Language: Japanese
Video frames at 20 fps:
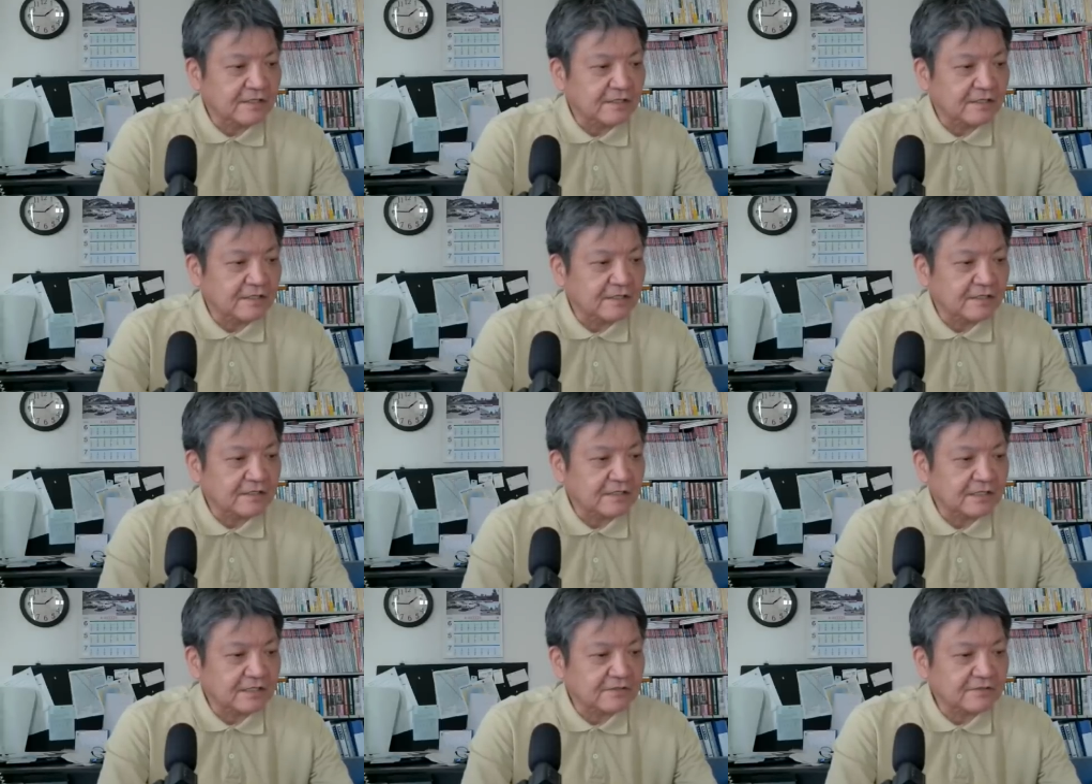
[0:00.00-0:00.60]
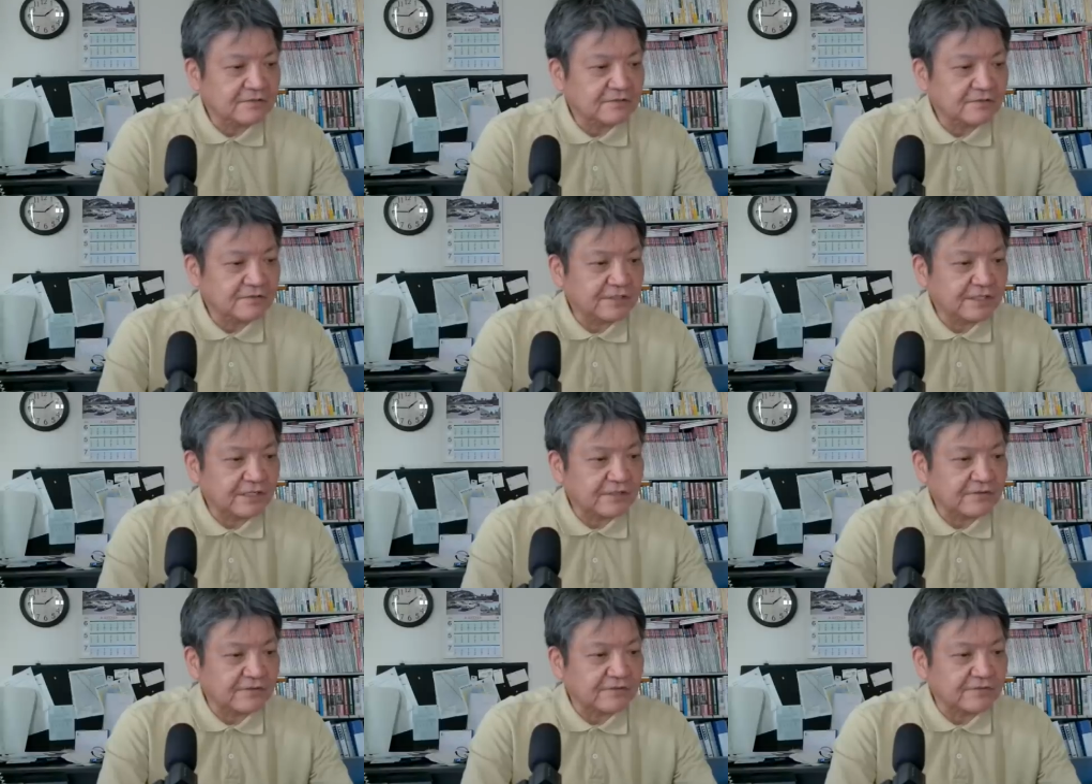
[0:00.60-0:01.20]
えー、
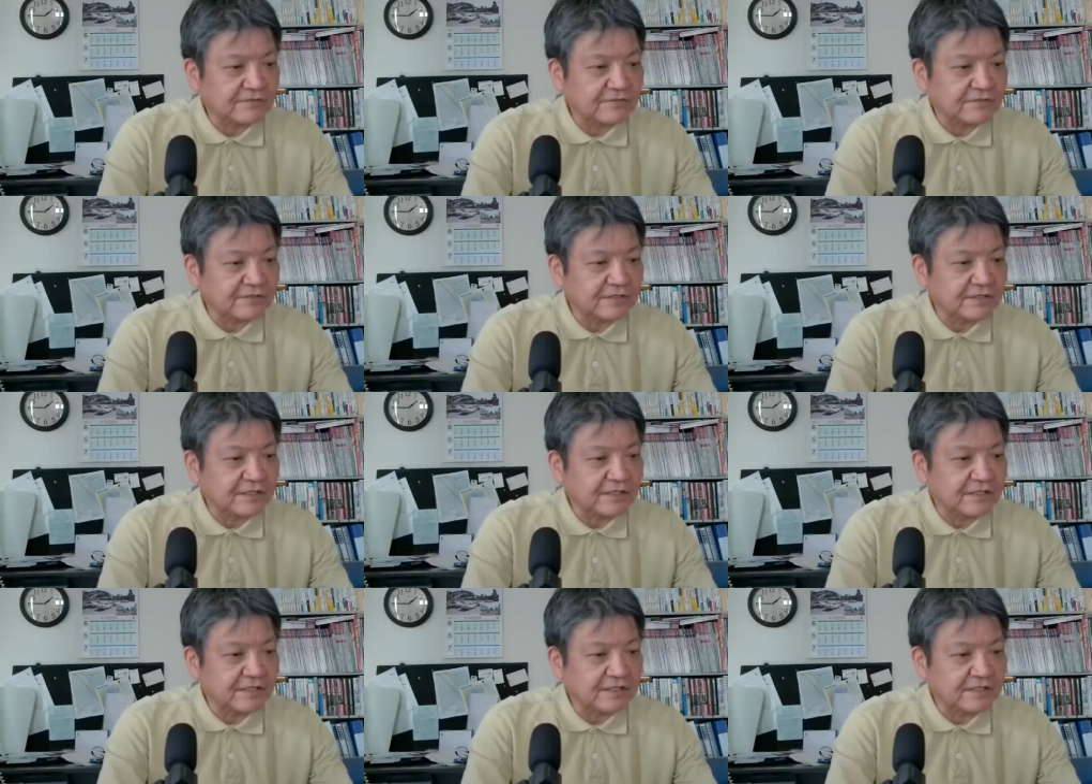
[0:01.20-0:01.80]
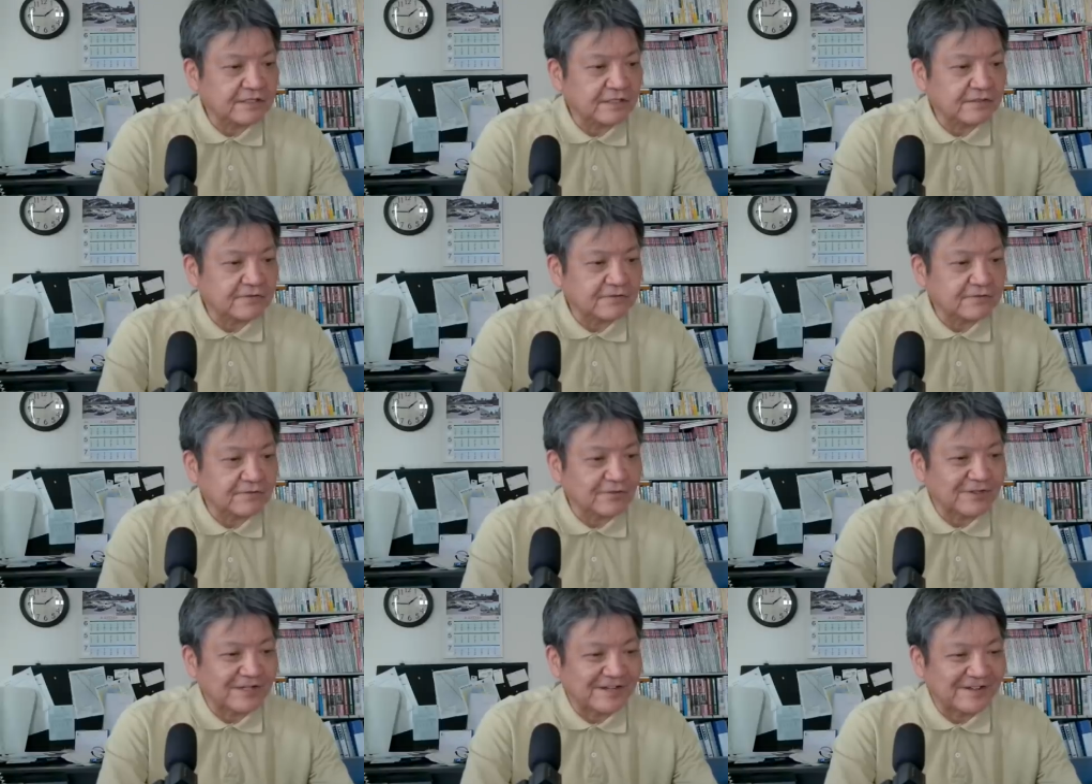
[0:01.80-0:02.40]
サウスコリアという国に行ってく
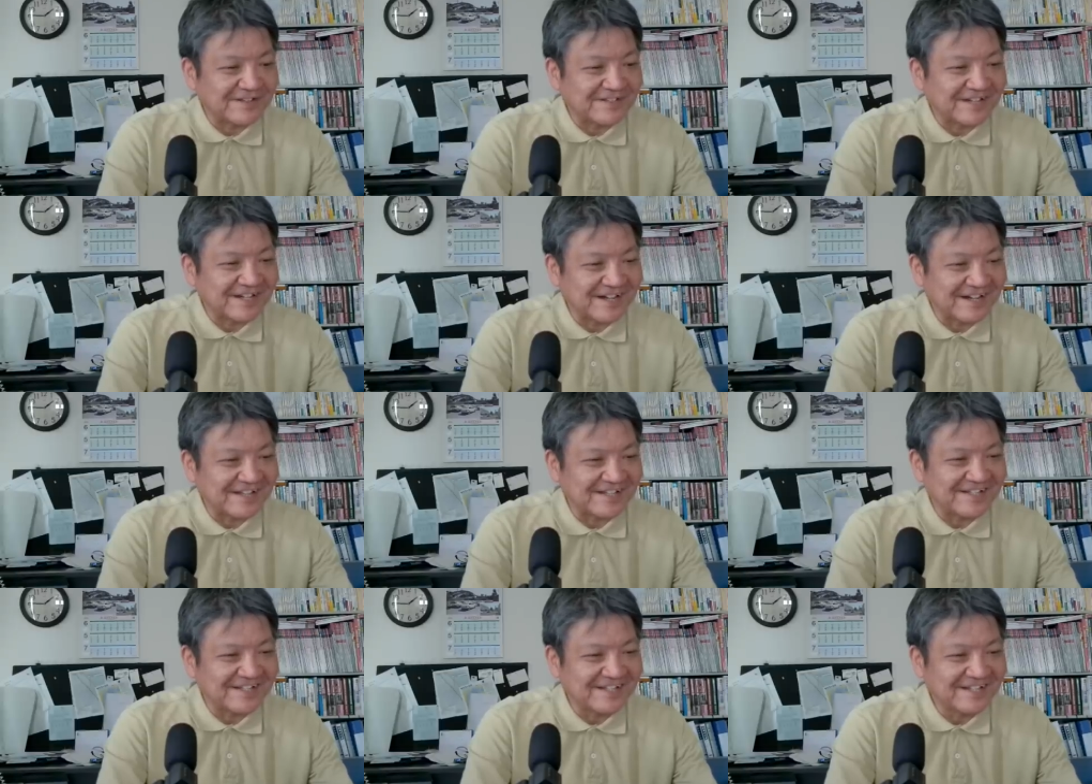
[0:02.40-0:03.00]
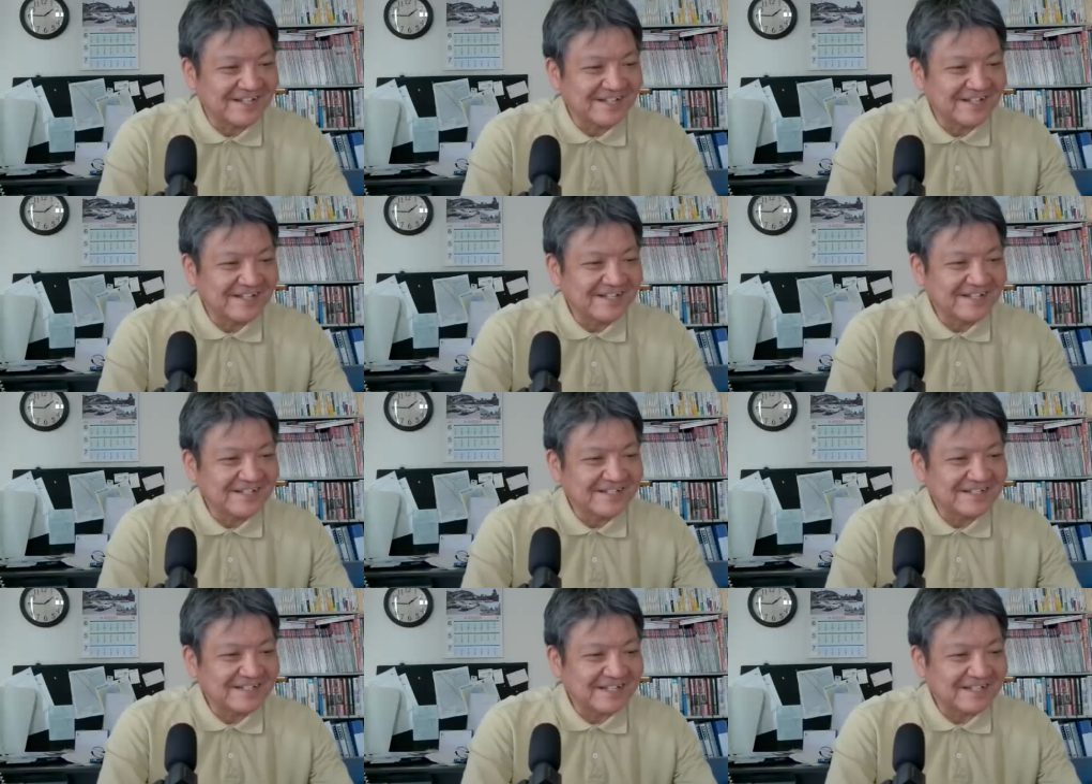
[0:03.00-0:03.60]
ることになります。はい。
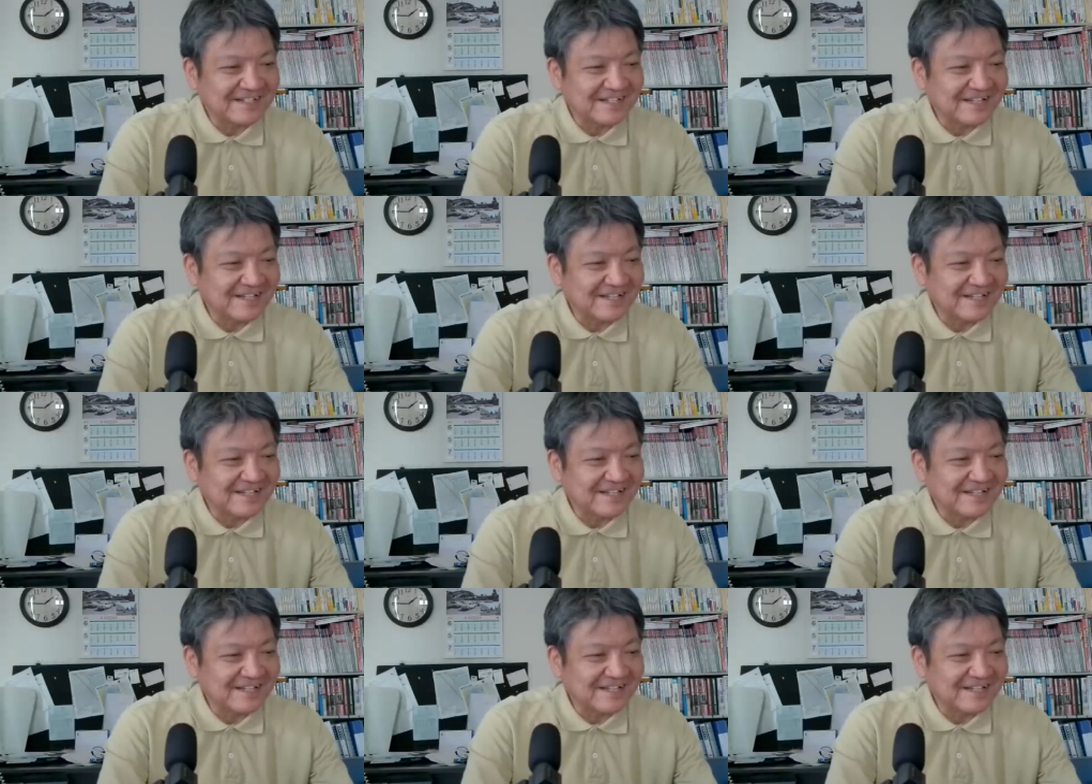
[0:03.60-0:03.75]
3